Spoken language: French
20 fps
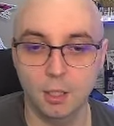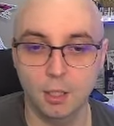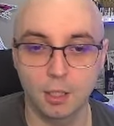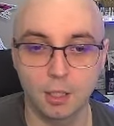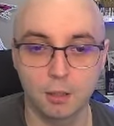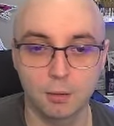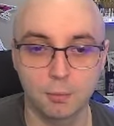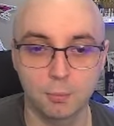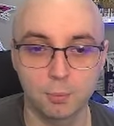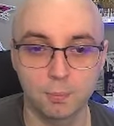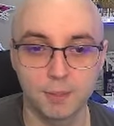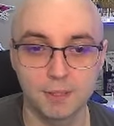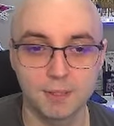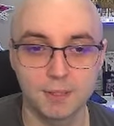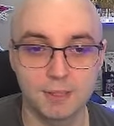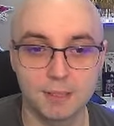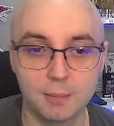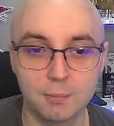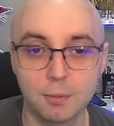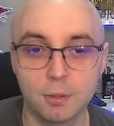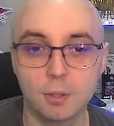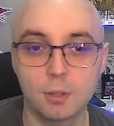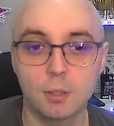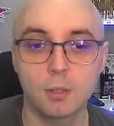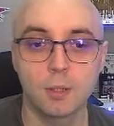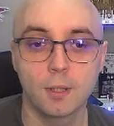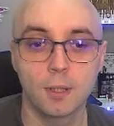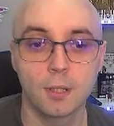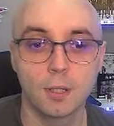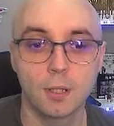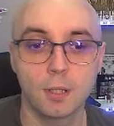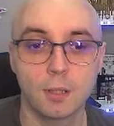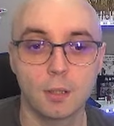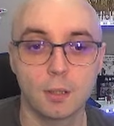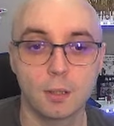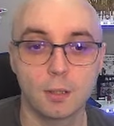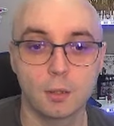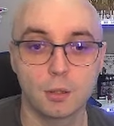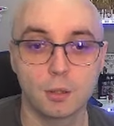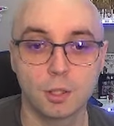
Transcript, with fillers: Hein, plus précisément, euh,